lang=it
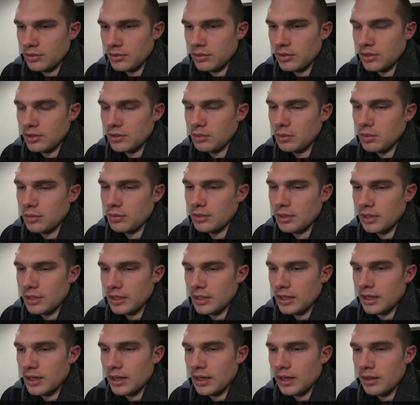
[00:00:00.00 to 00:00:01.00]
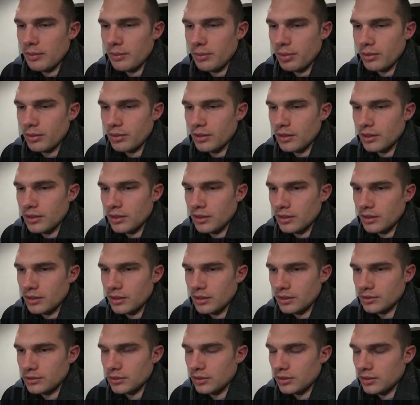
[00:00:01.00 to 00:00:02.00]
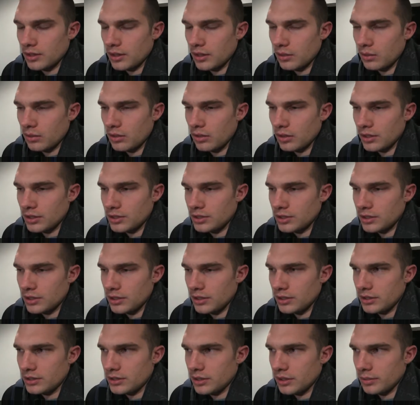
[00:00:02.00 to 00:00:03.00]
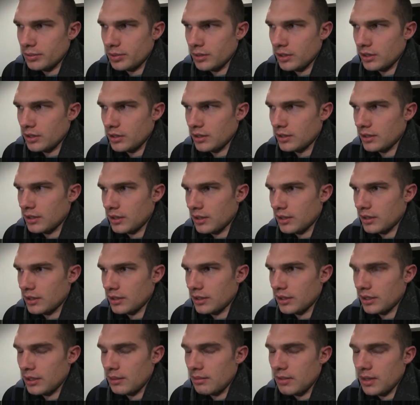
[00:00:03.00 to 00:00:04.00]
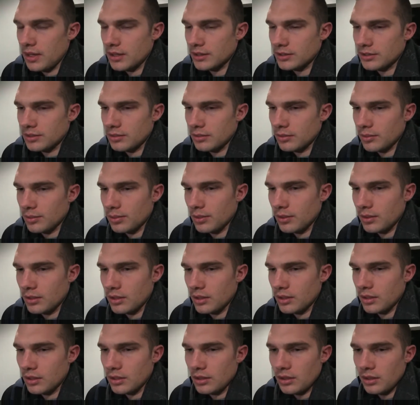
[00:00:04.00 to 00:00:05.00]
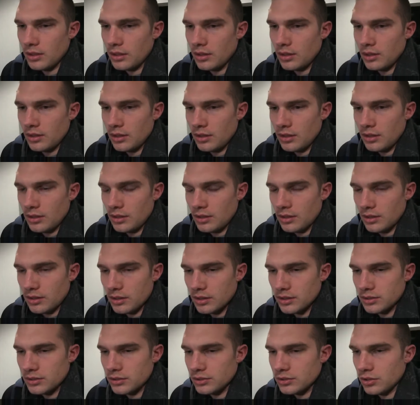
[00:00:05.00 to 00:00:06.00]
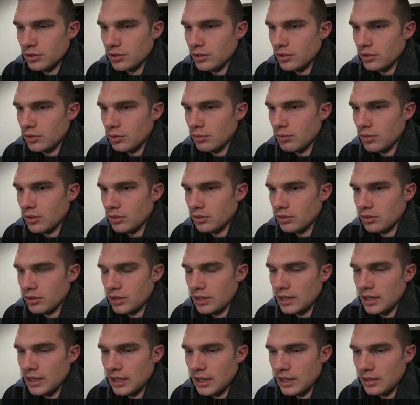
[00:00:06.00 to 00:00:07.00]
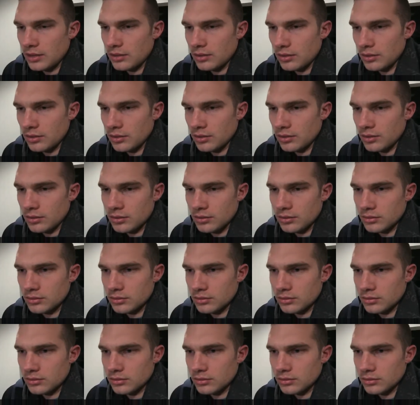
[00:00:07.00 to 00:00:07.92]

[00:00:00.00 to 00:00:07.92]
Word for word: noi dobbiamo andare in campo e ascoltare quello che ci dice e poi dare, dare il massimo, poi eh, che si giochi in un modo o nell'altro